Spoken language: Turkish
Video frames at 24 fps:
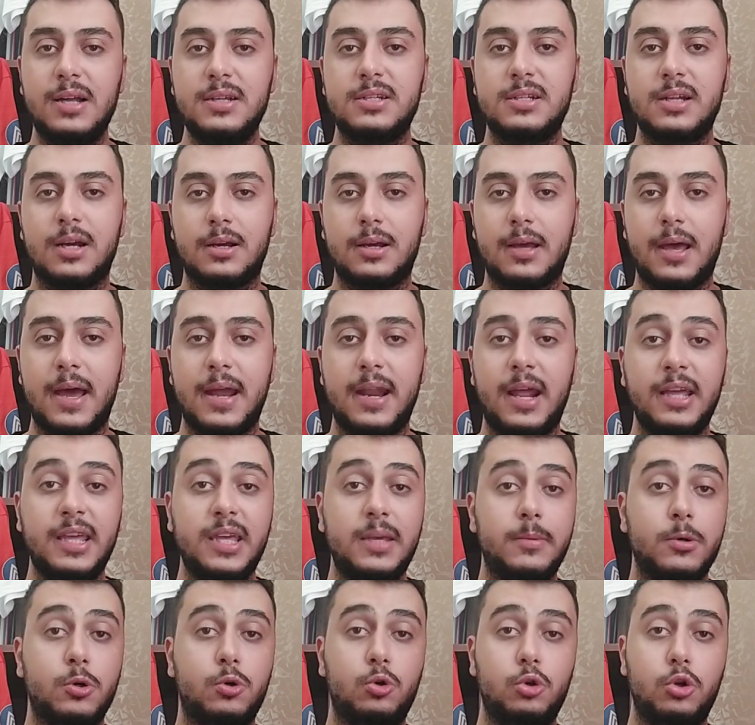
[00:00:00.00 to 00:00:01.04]
ancak
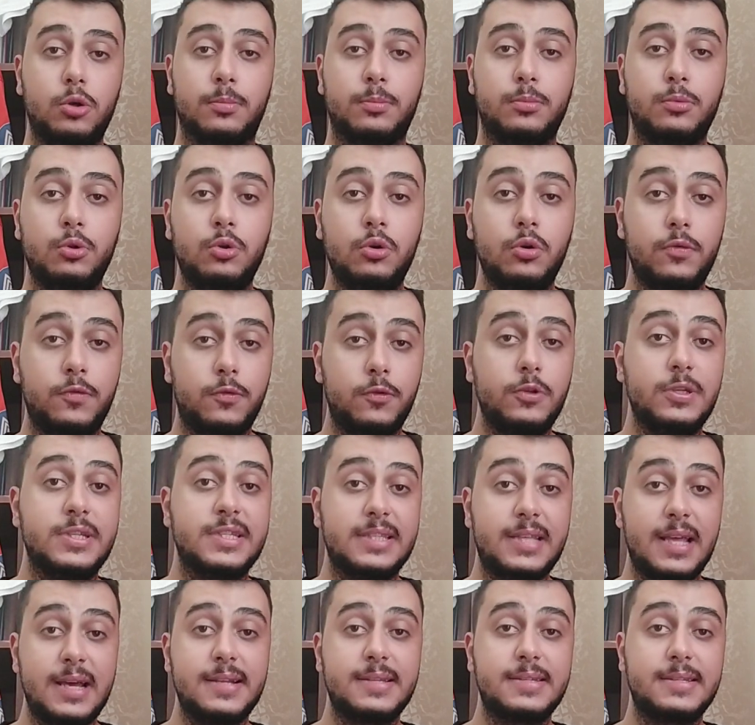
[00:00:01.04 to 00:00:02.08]
herhangi bir kulüp Diouf'u
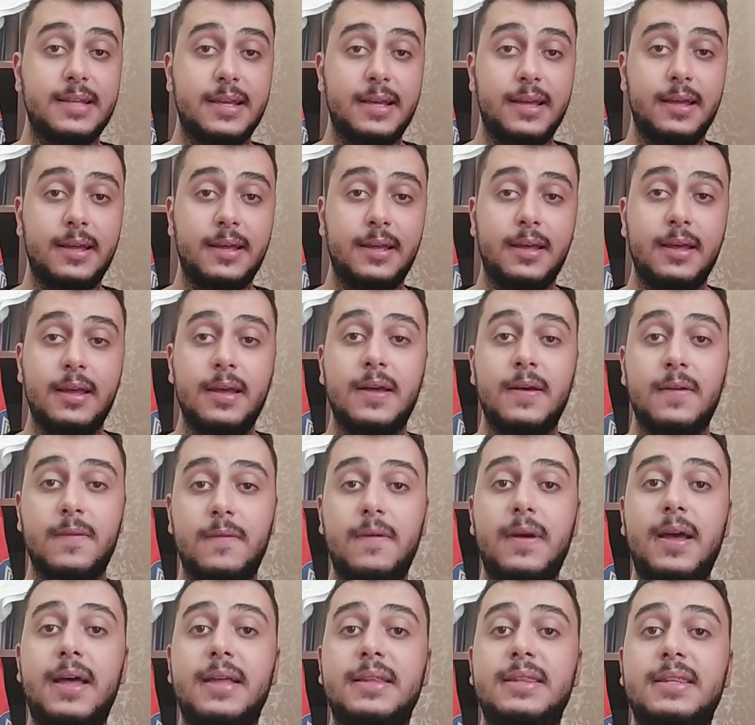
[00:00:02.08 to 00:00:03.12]
isterse
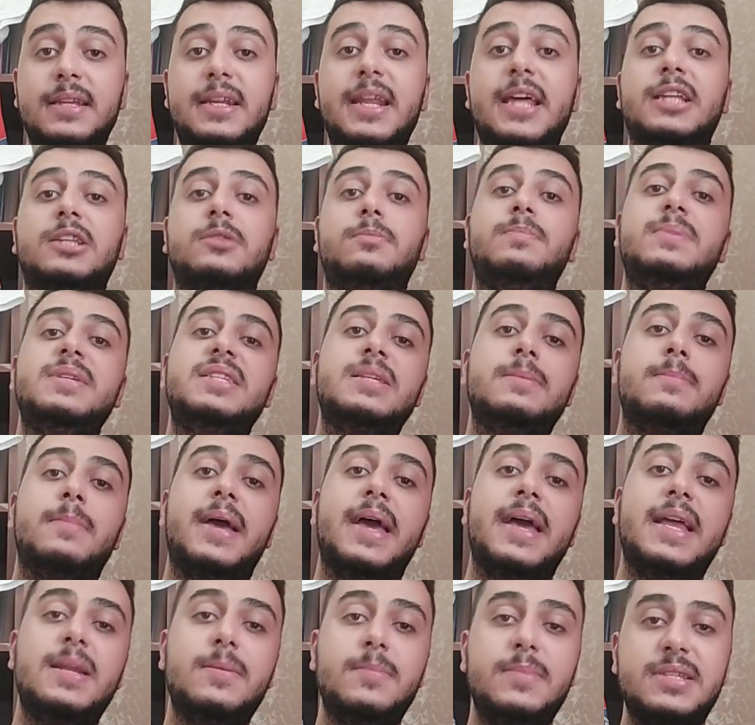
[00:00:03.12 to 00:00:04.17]
ve direkt bizim
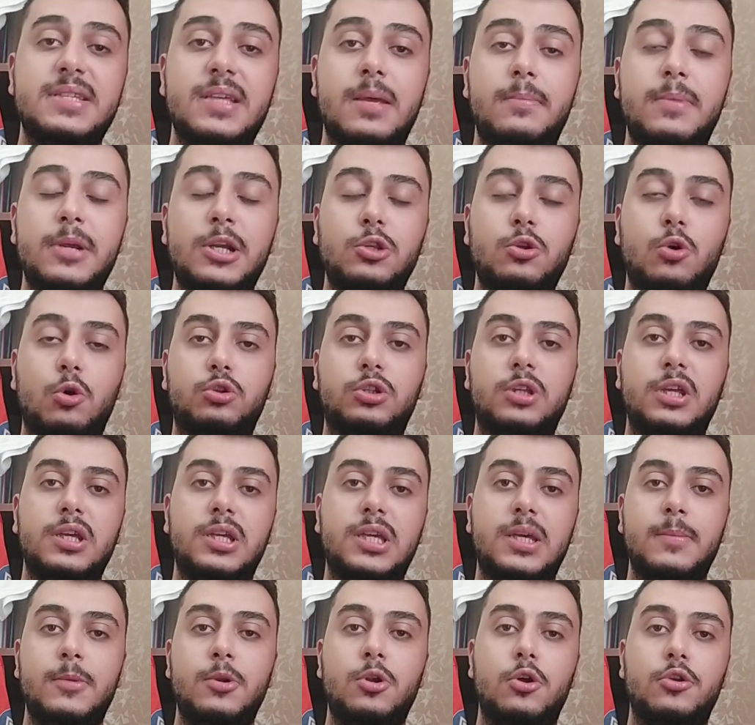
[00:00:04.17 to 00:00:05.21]
elimize
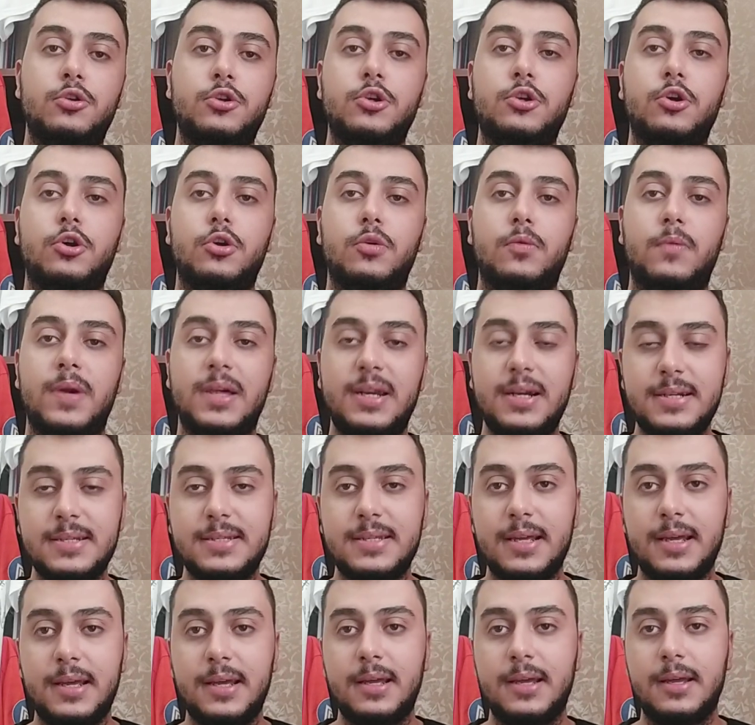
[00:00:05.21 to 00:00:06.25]
1.2 milyon euroyu
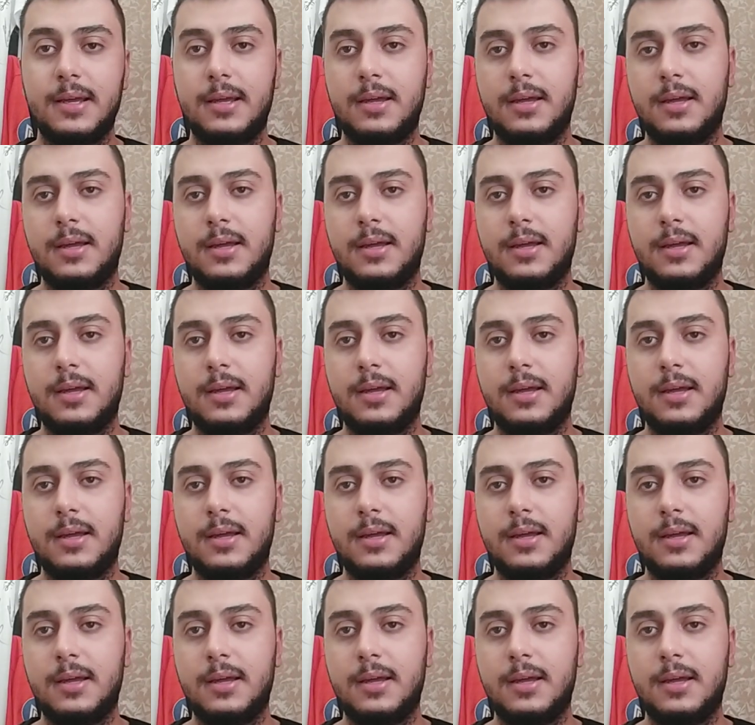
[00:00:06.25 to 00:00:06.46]
verirse